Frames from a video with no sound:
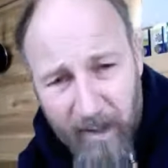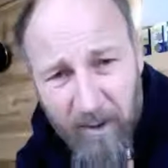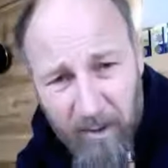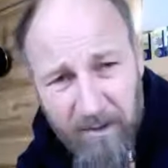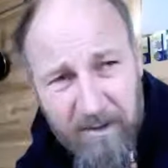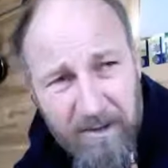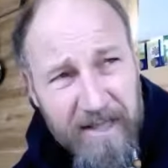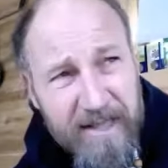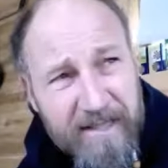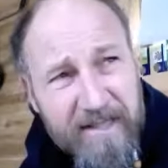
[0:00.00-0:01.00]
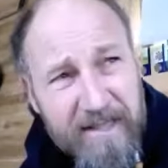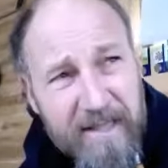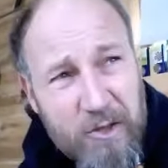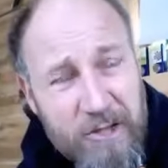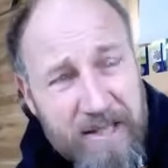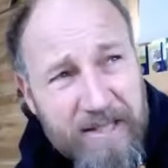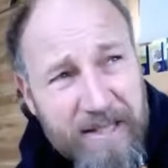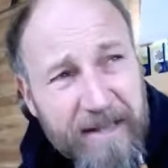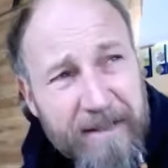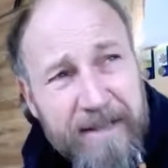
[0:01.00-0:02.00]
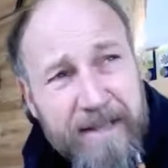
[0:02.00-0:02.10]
Und die Geschichte